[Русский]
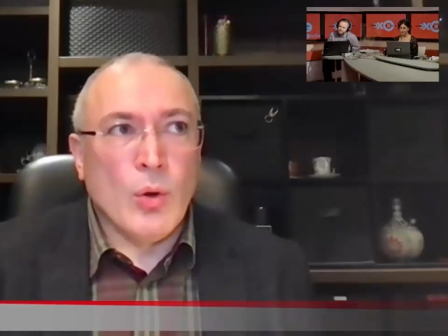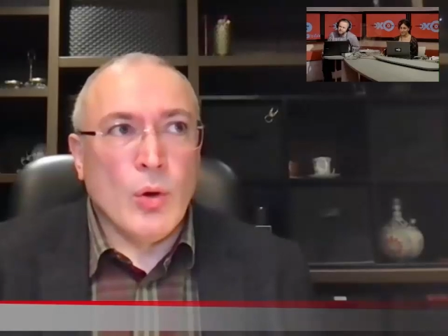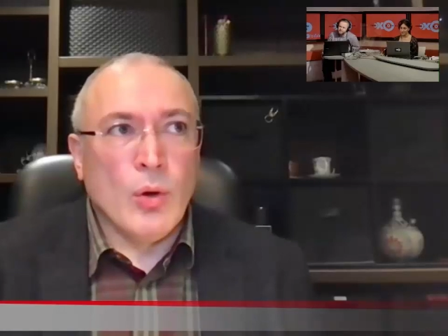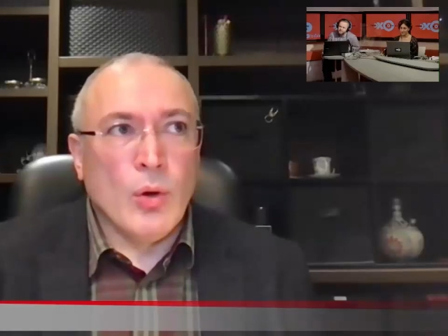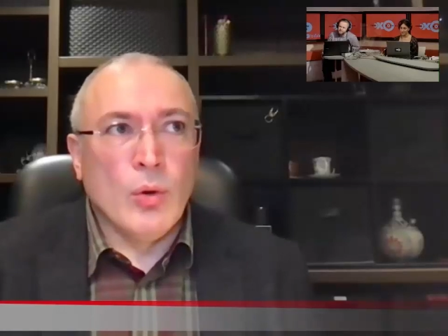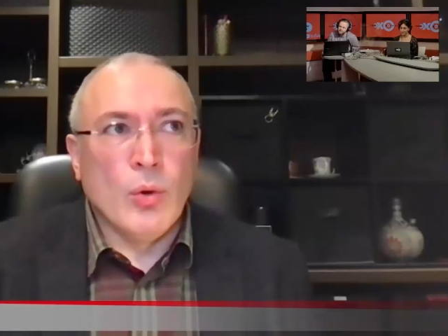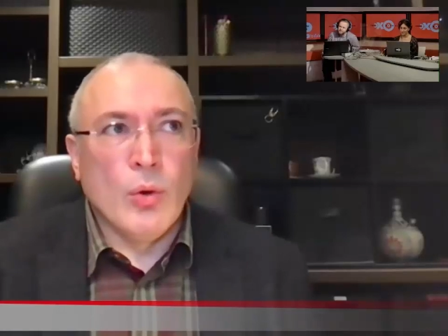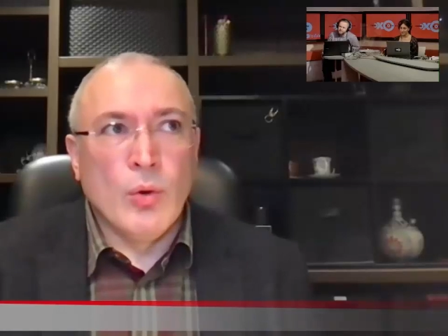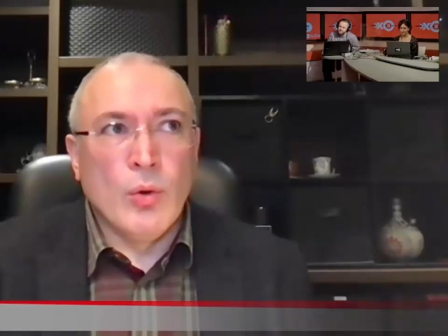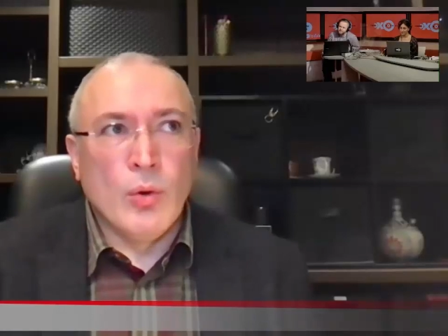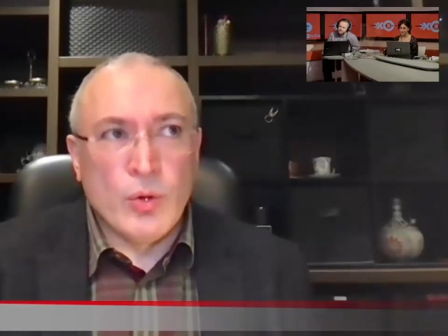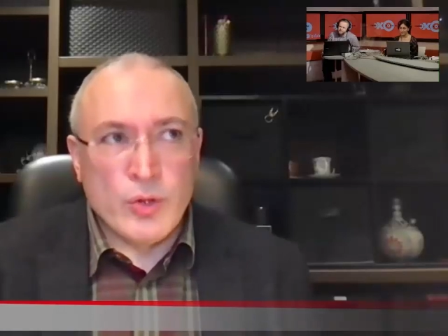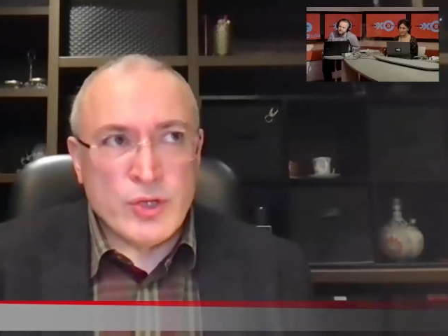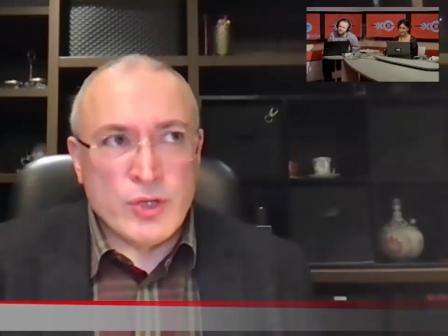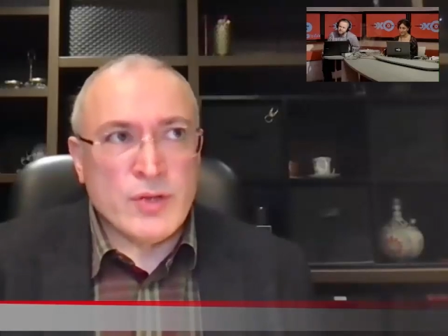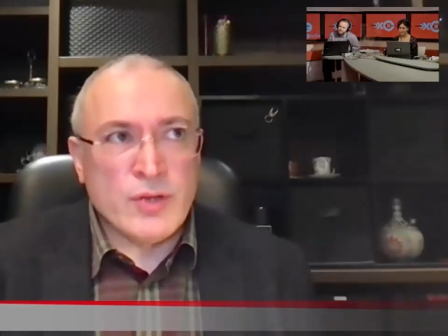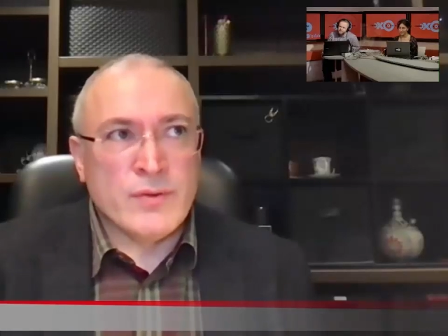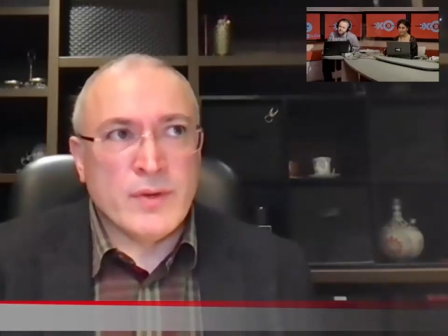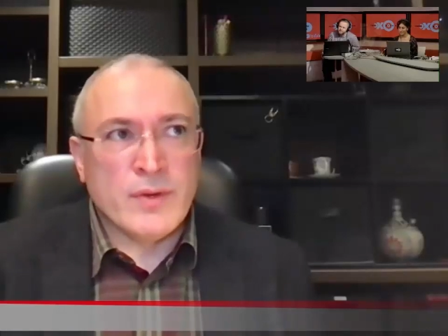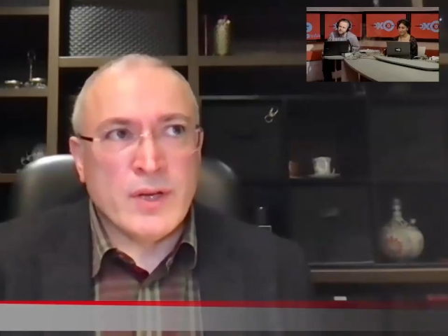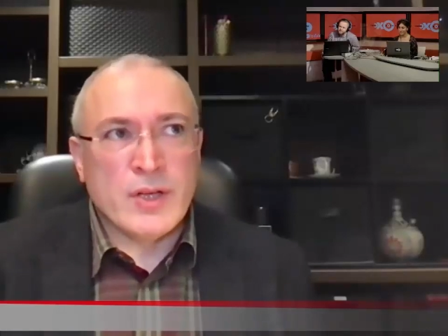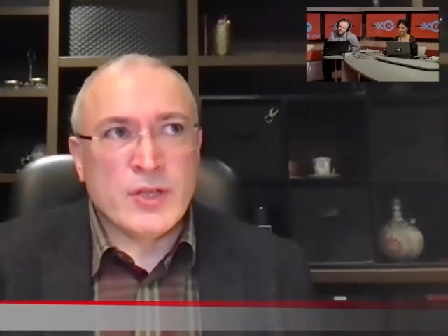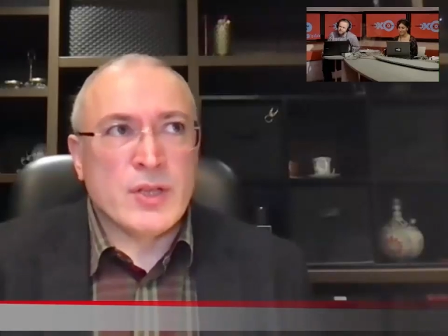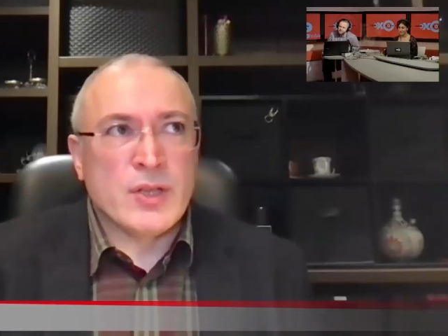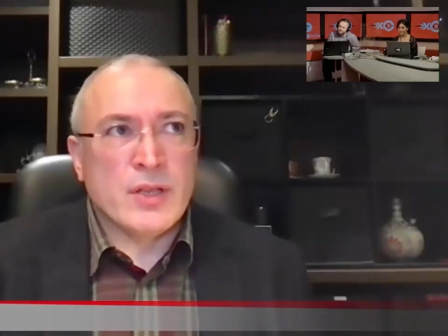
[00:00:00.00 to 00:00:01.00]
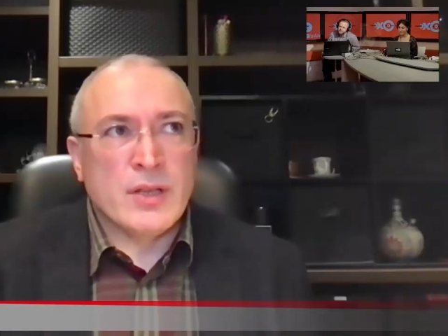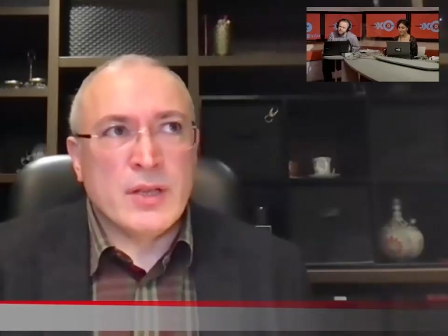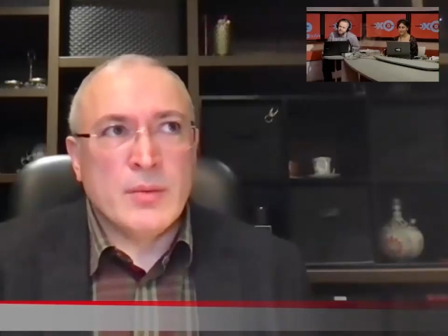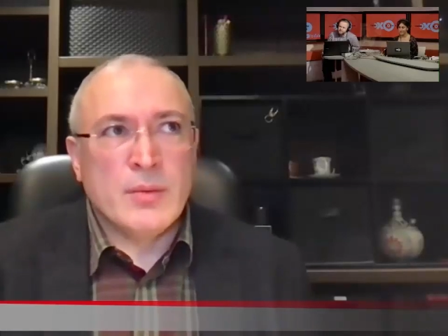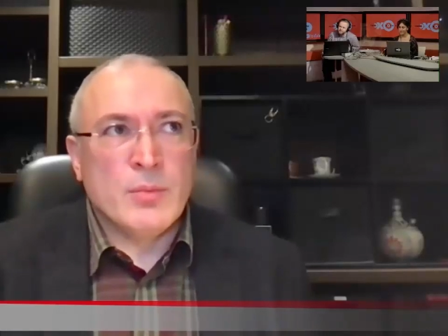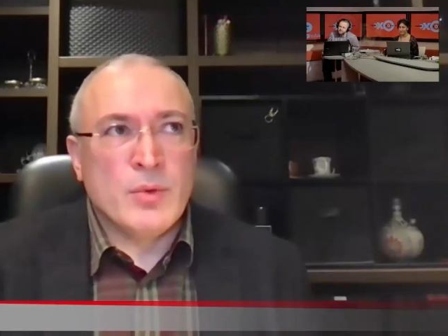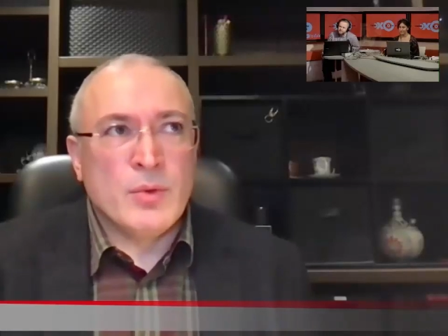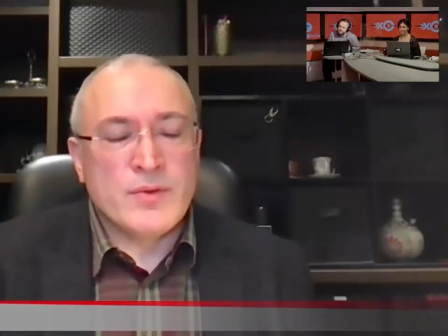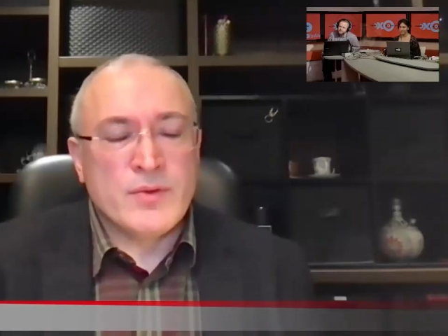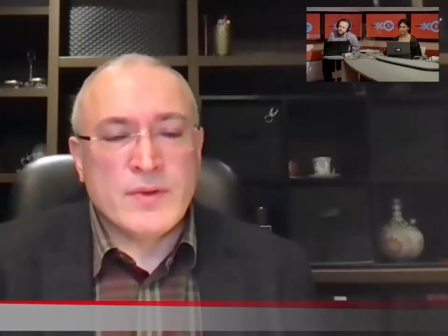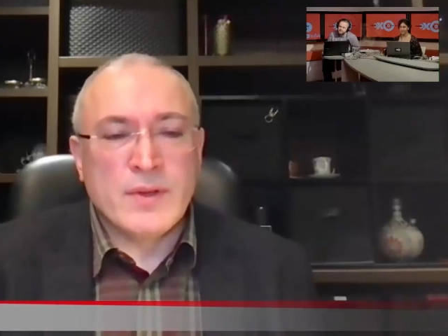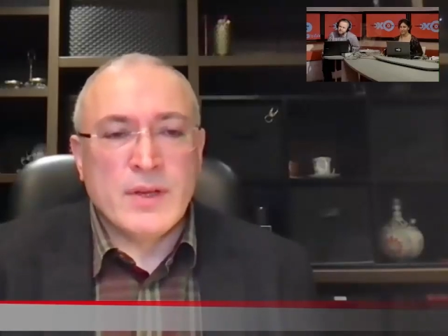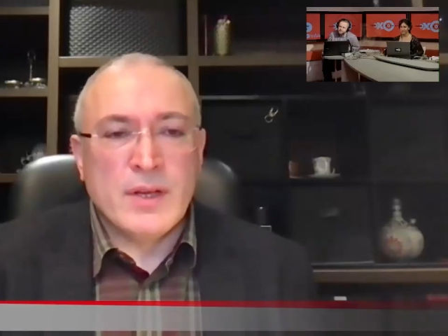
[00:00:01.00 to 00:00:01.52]
очень важное, на
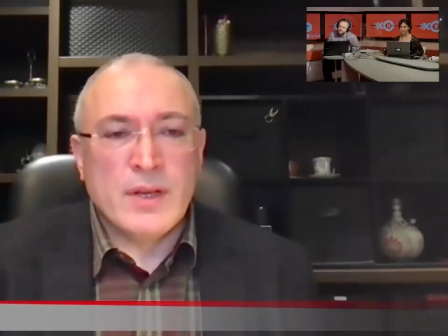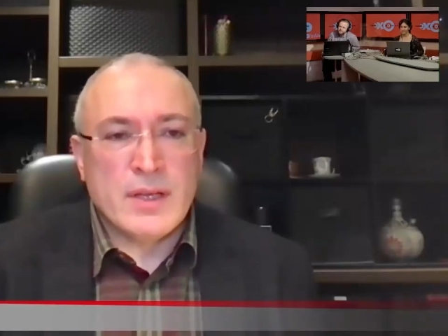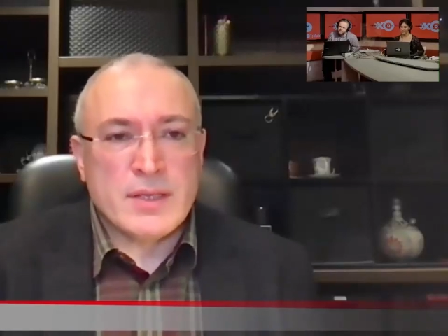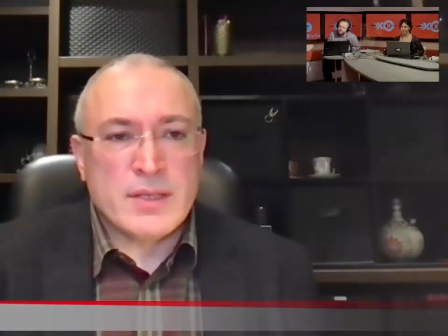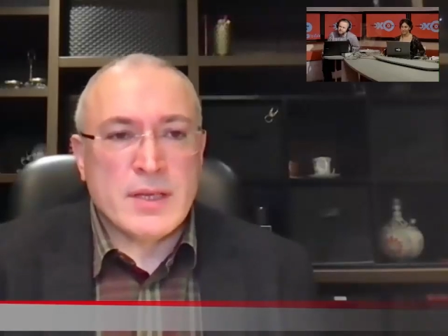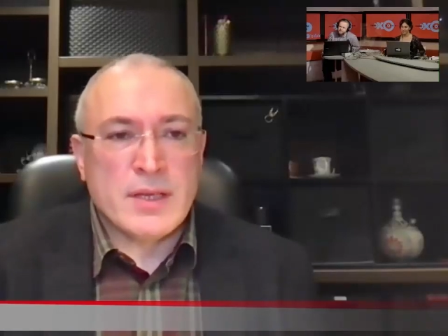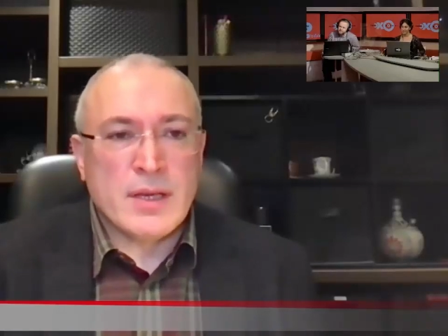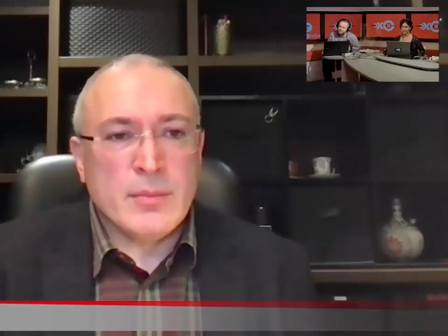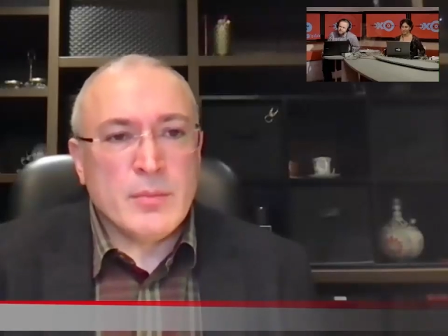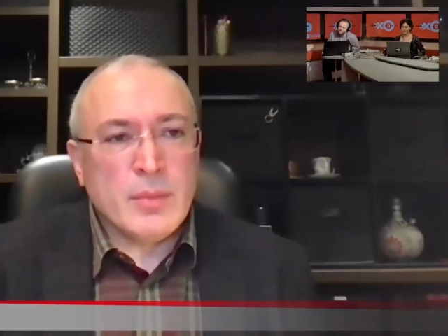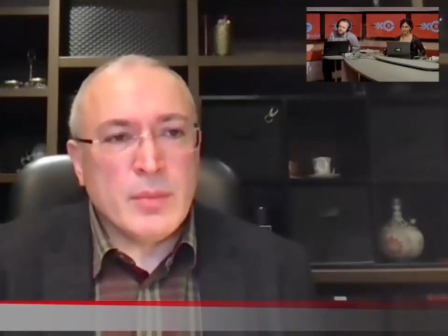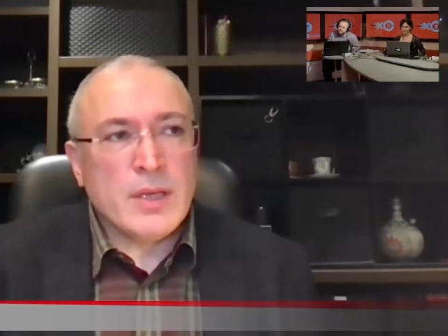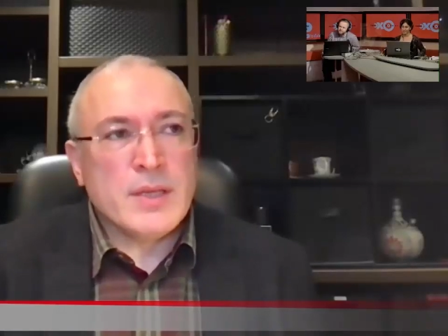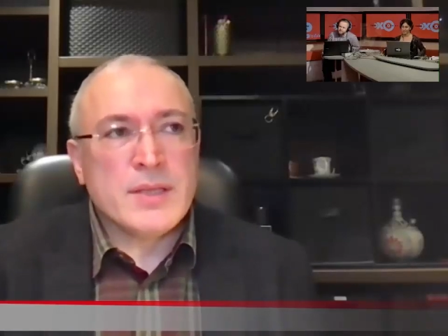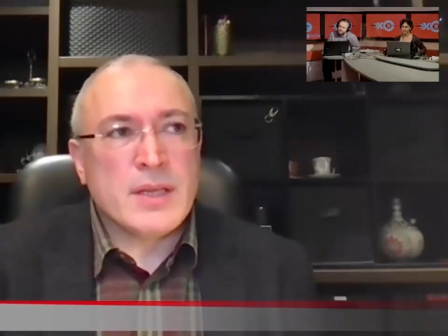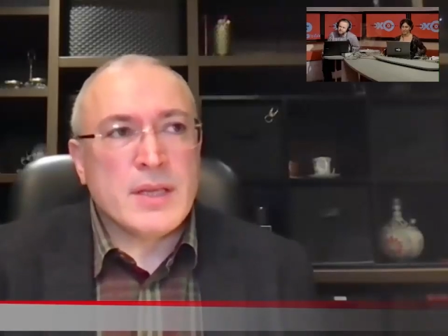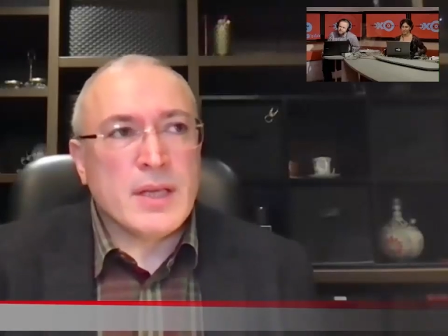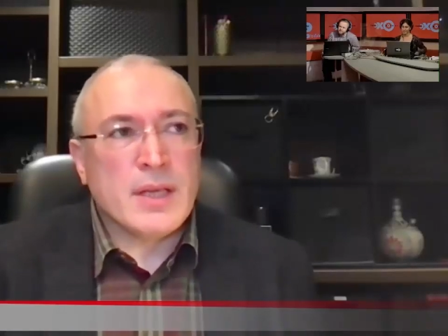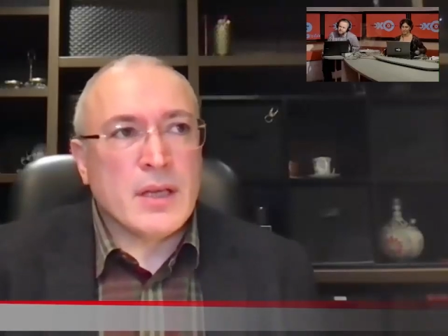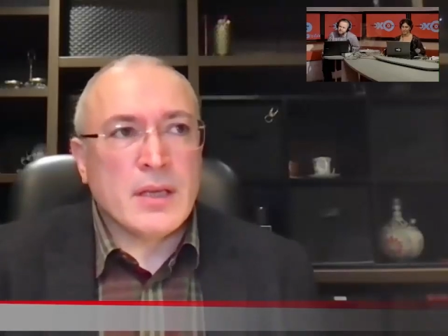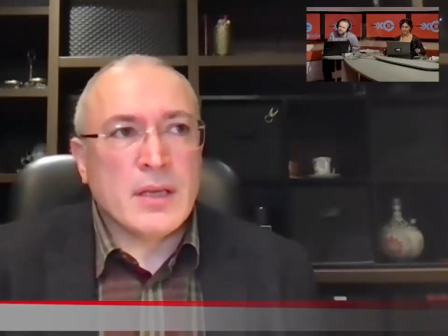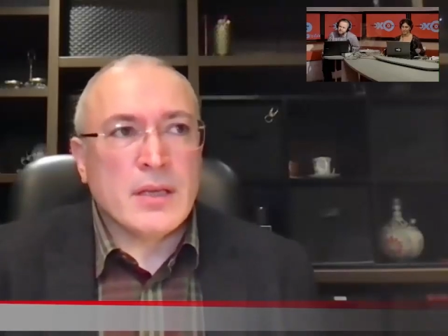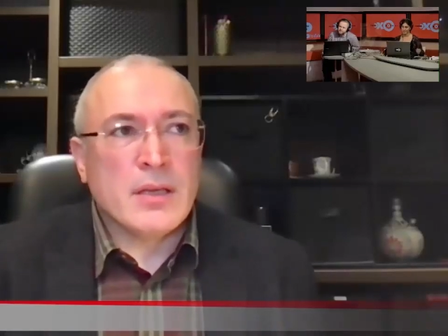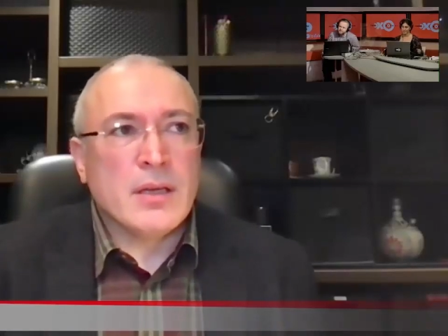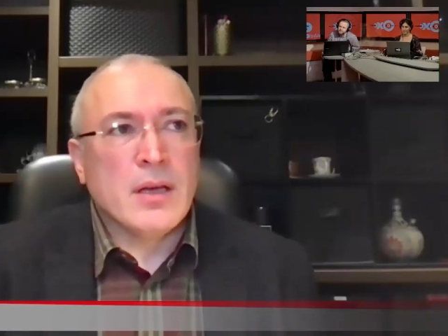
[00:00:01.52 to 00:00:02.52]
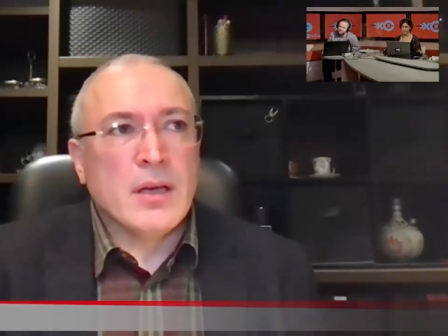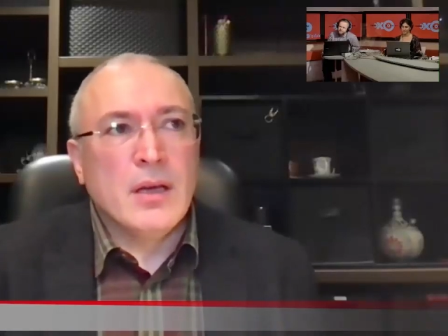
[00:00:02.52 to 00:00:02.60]
мой взгляд, событие.